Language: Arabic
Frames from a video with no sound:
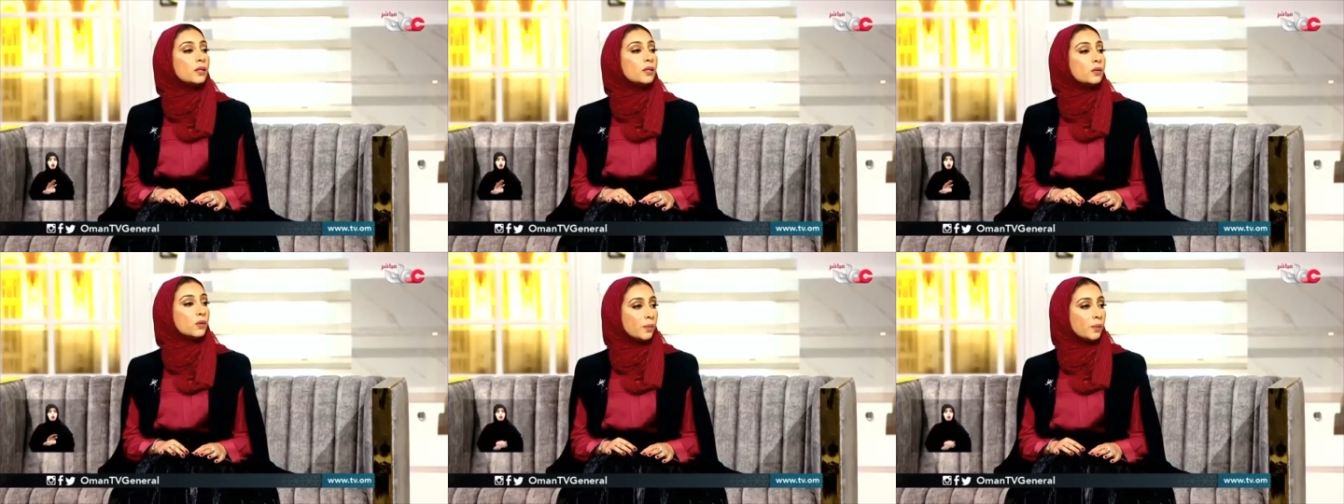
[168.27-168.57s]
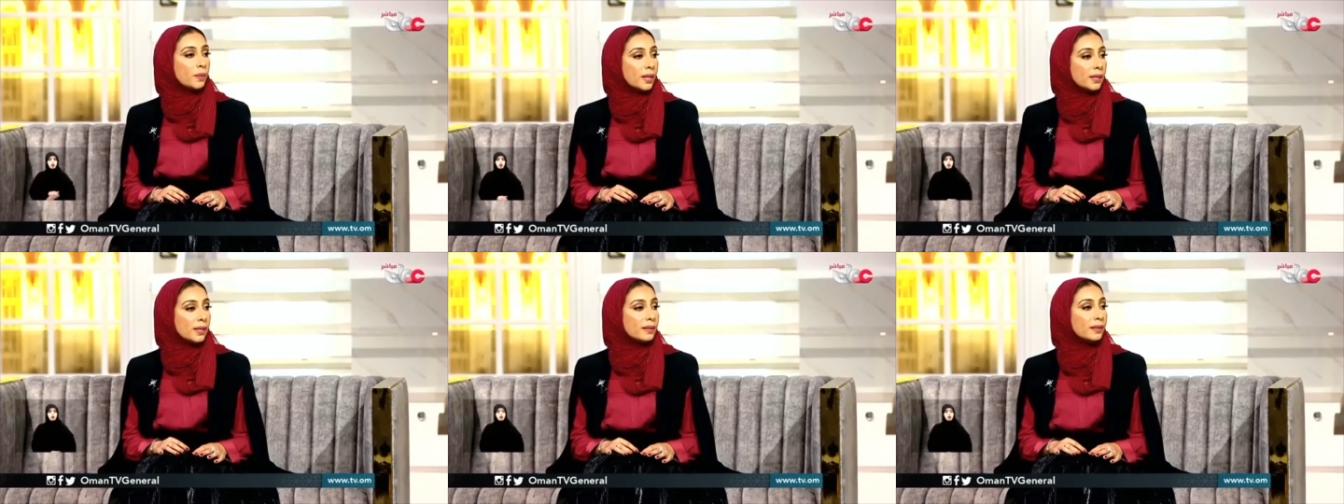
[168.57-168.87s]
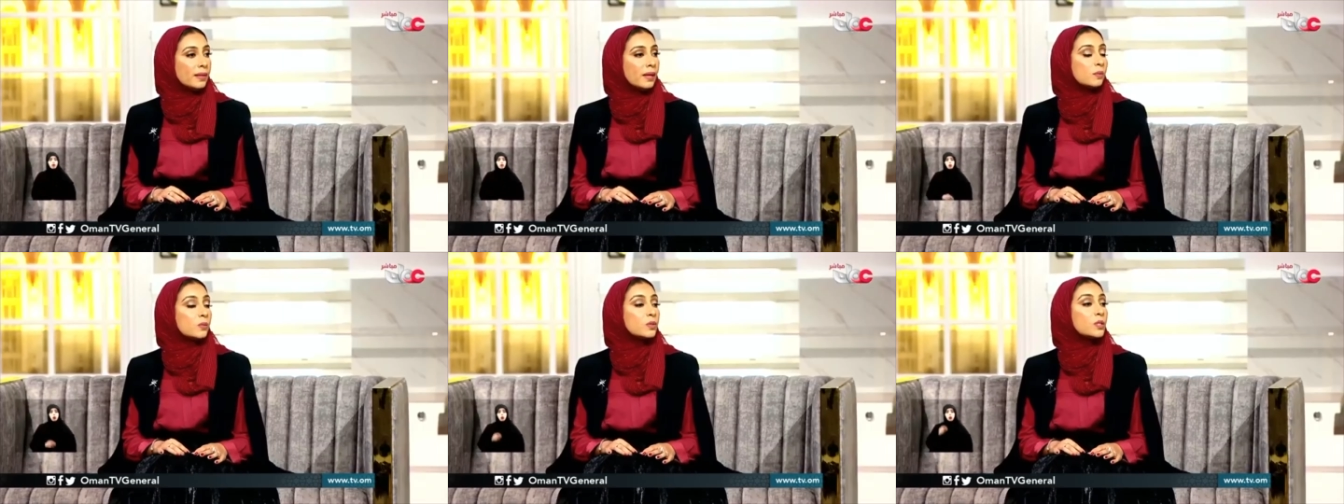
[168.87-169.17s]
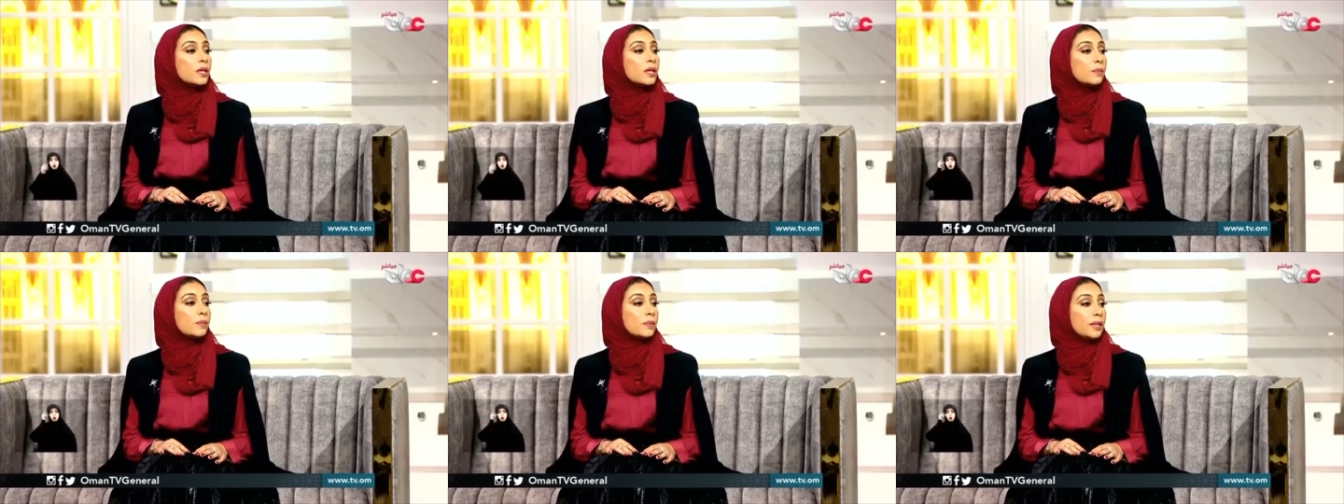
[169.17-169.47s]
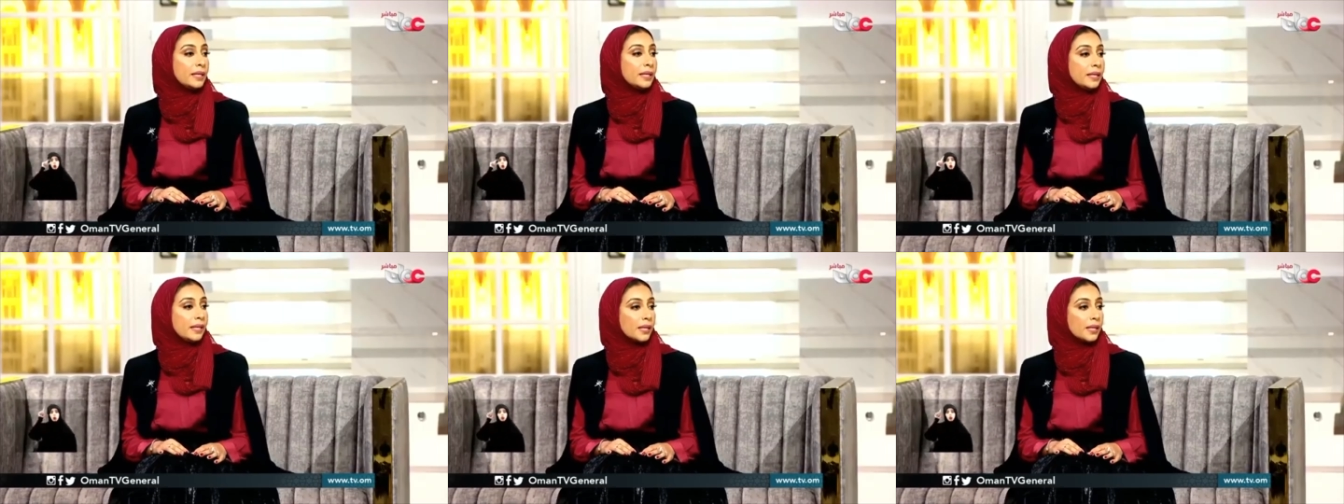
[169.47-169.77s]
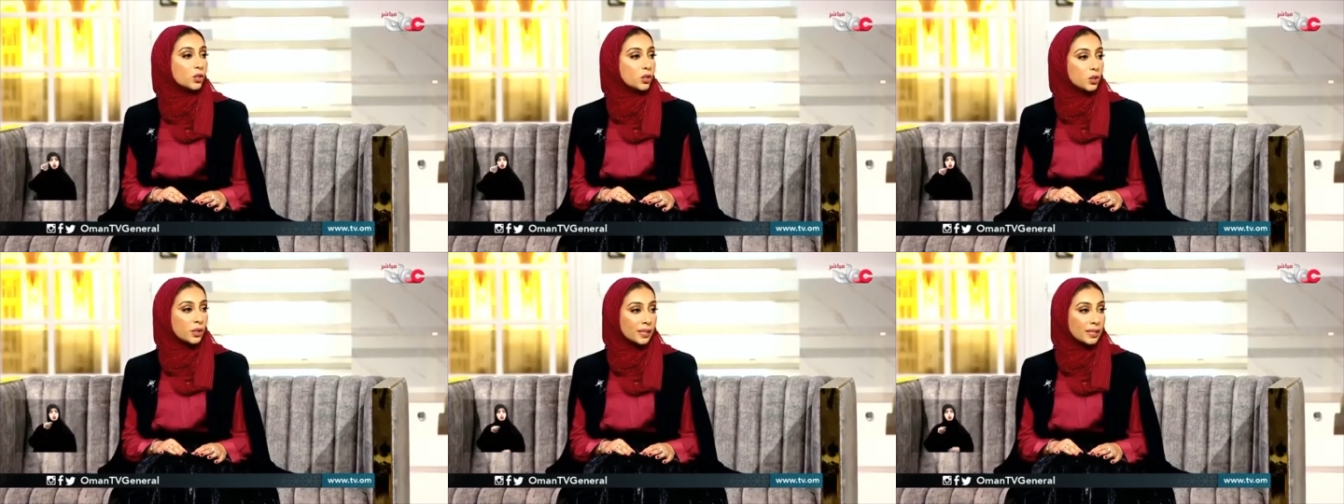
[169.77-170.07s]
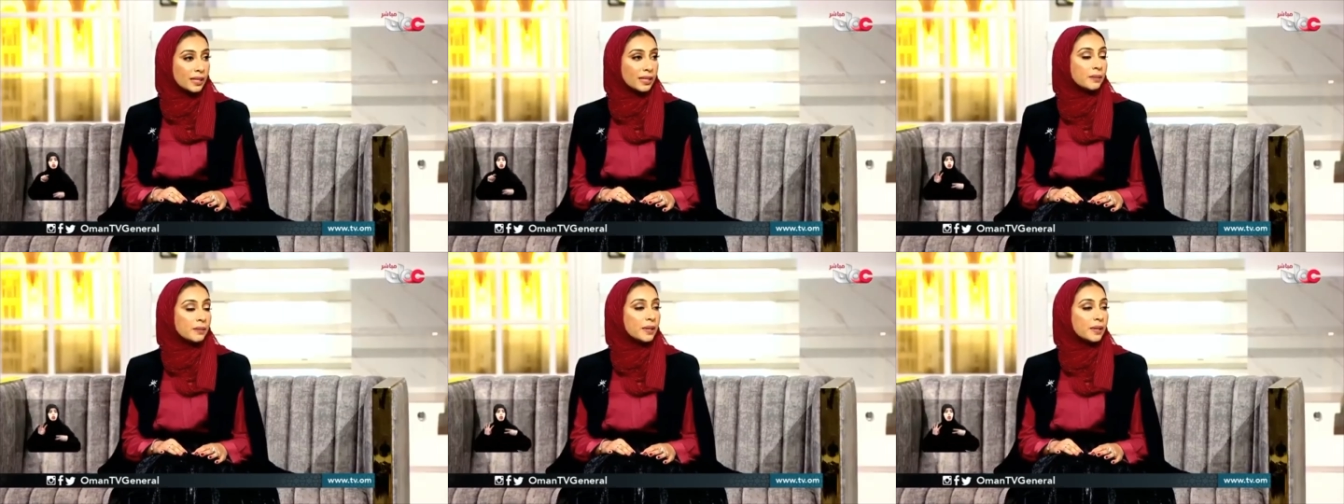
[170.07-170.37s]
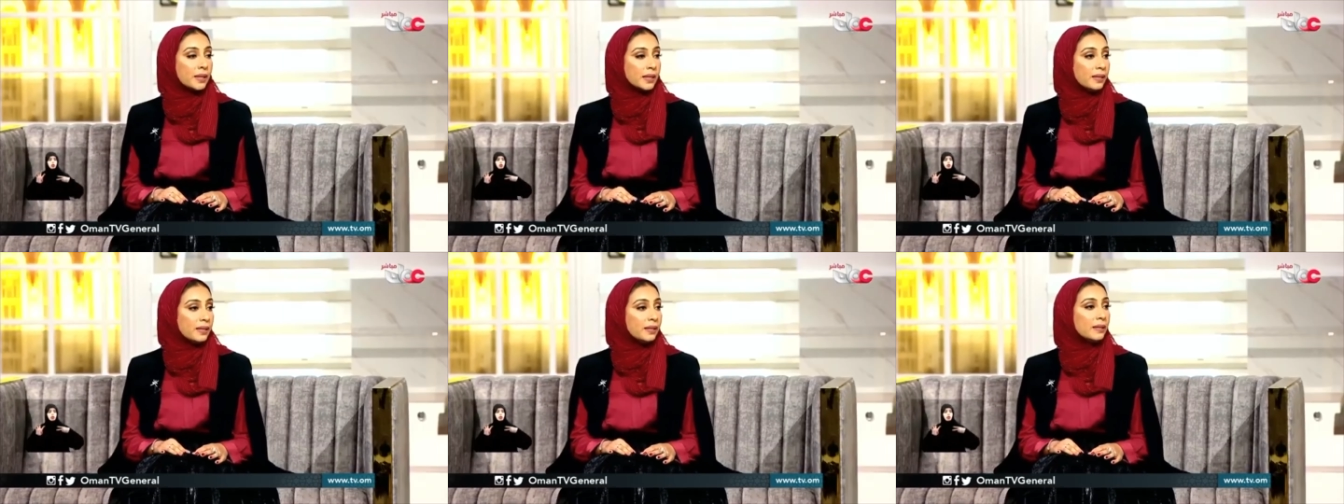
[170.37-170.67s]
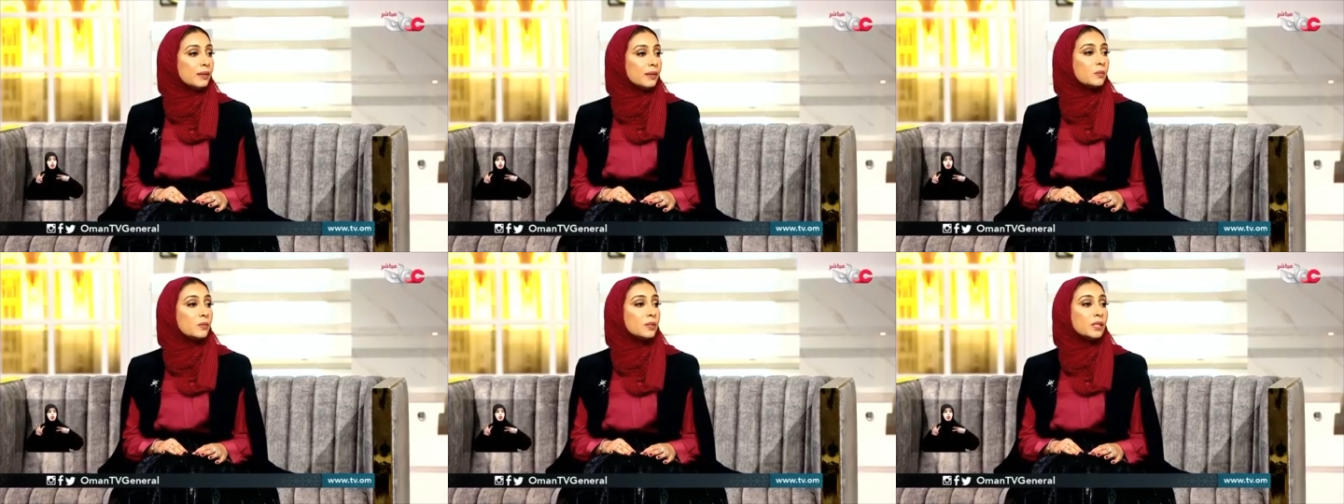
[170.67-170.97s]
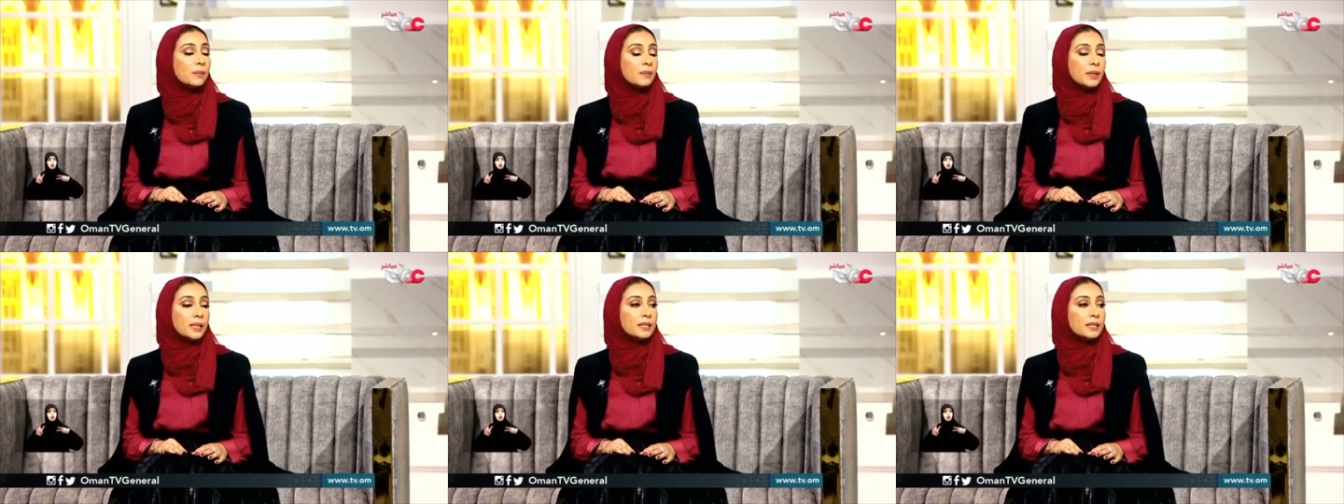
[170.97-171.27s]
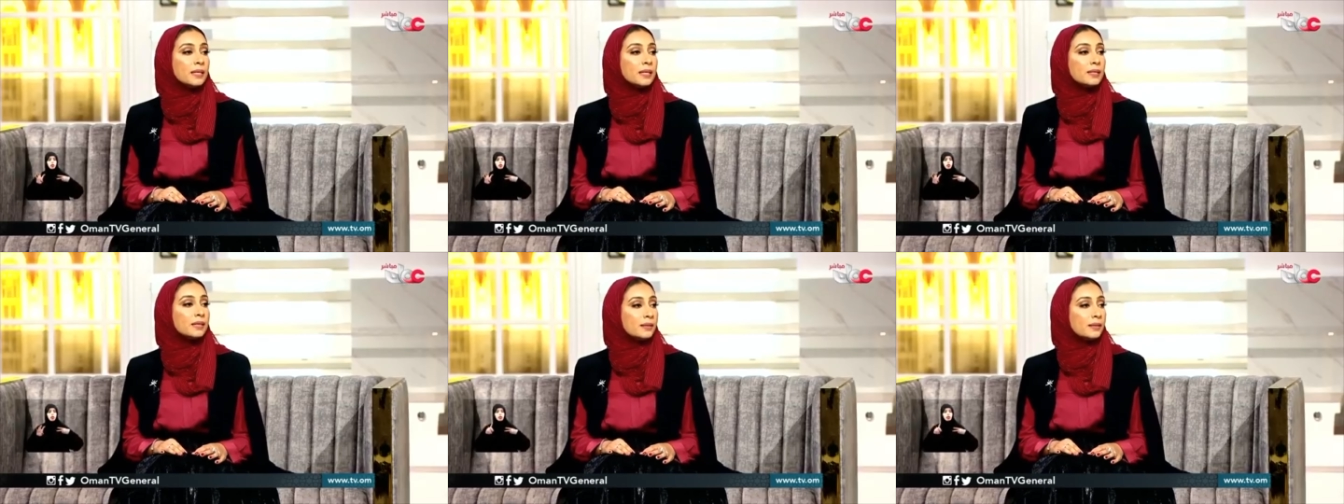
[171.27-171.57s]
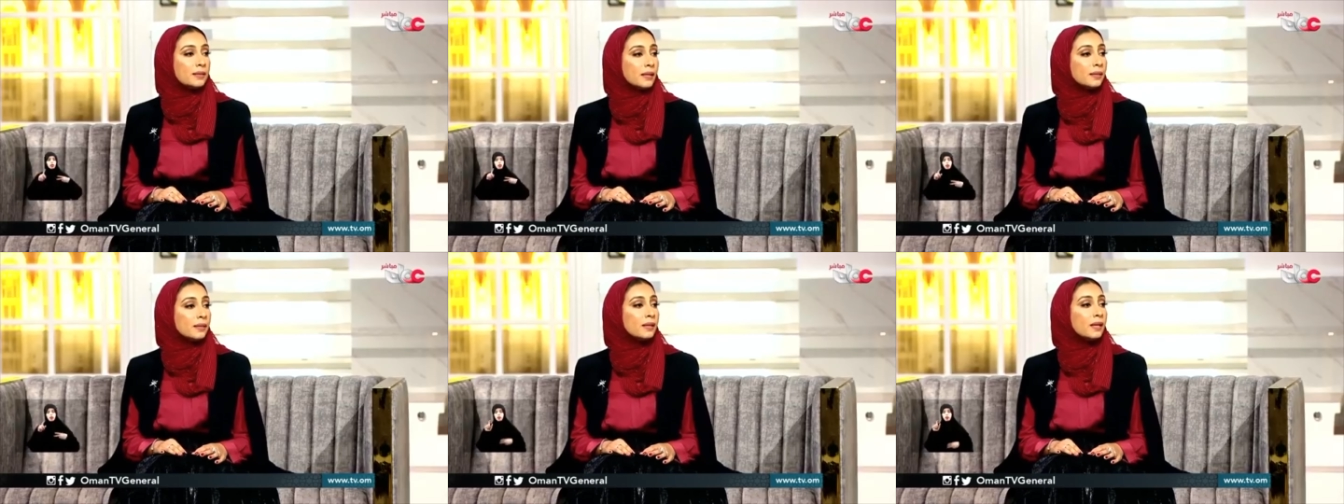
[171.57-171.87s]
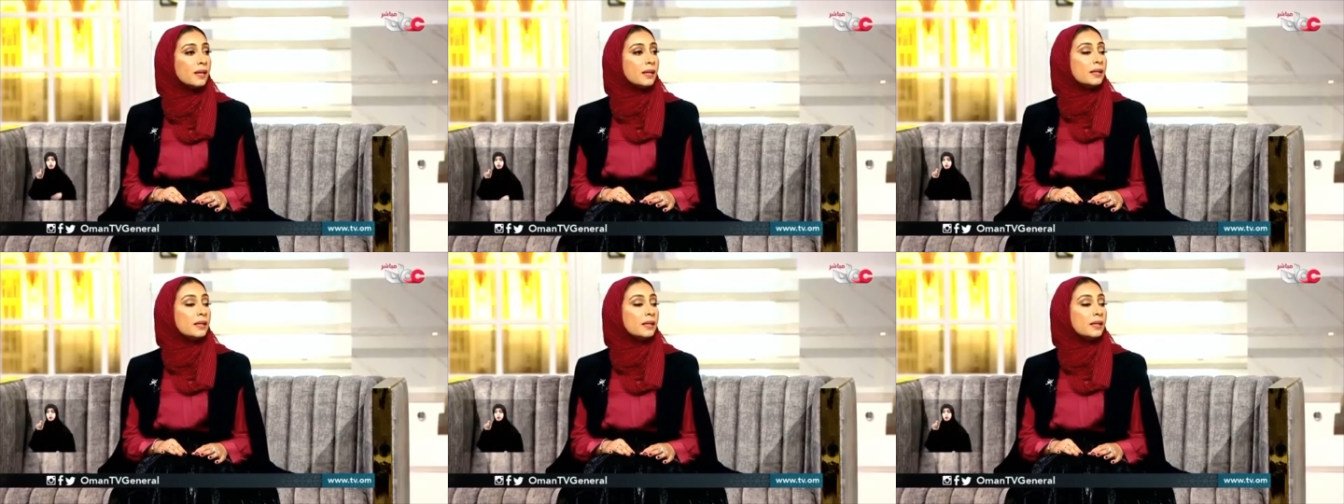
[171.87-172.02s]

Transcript: عمان المستقبلية 2040 متميزة جدا